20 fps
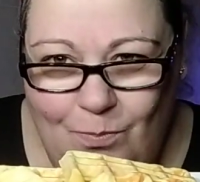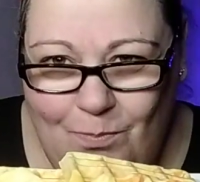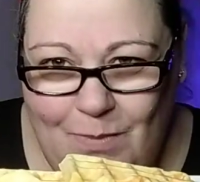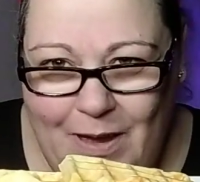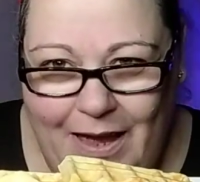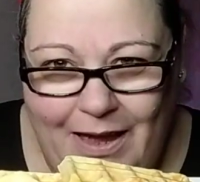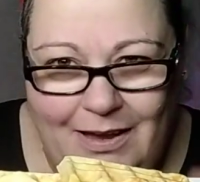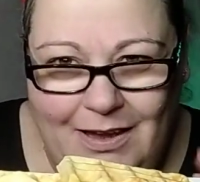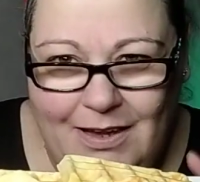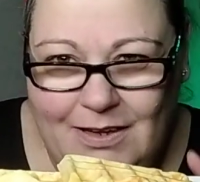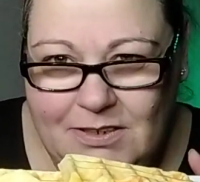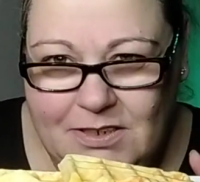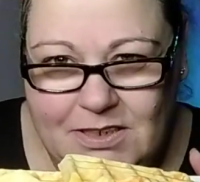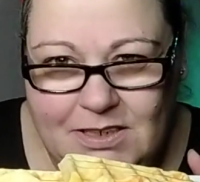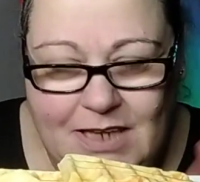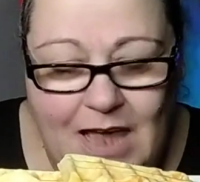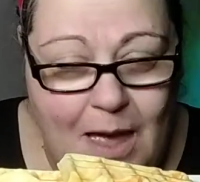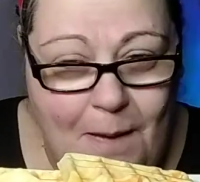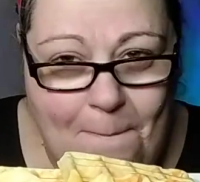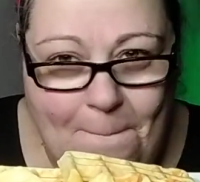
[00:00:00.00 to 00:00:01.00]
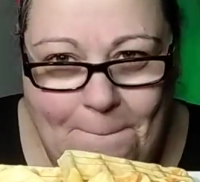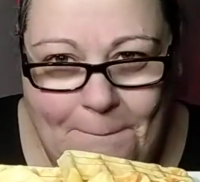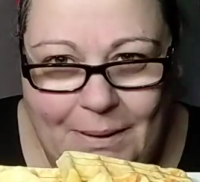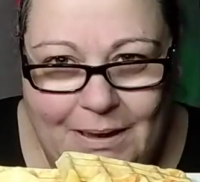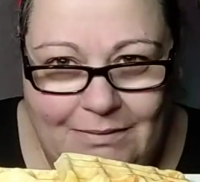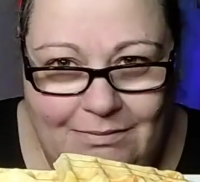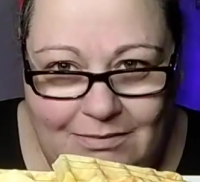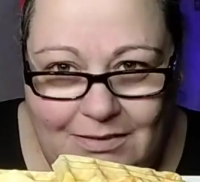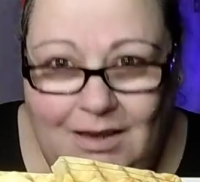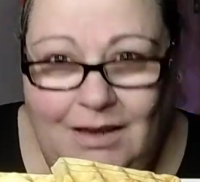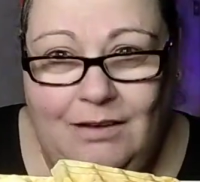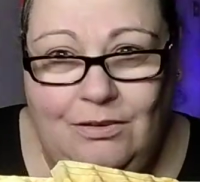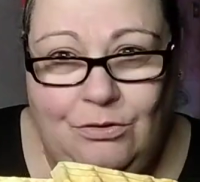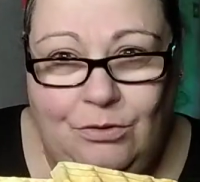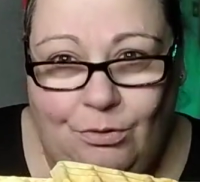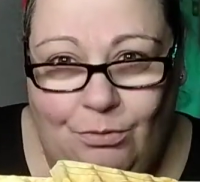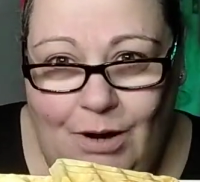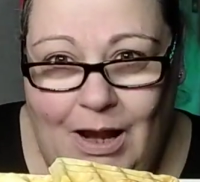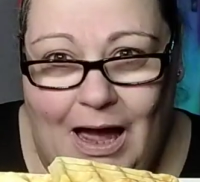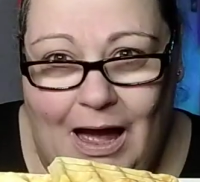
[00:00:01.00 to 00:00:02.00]
me è sempre
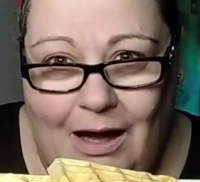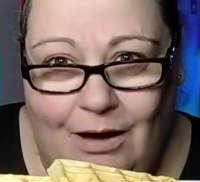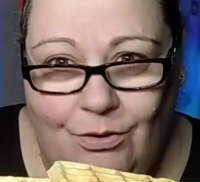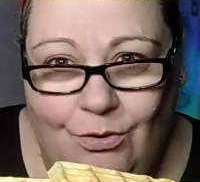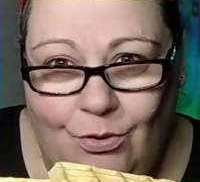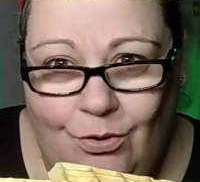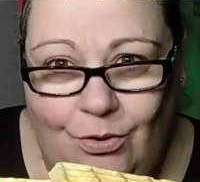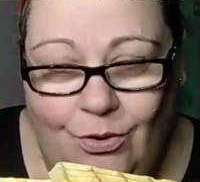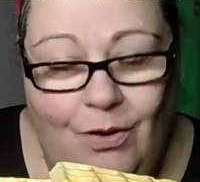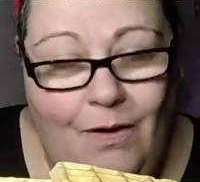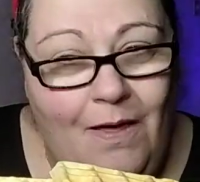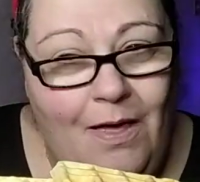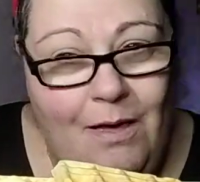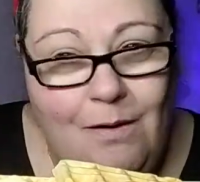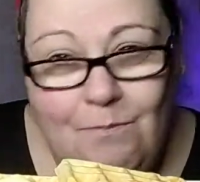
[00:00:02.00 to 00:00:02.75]
dietro l'angolo,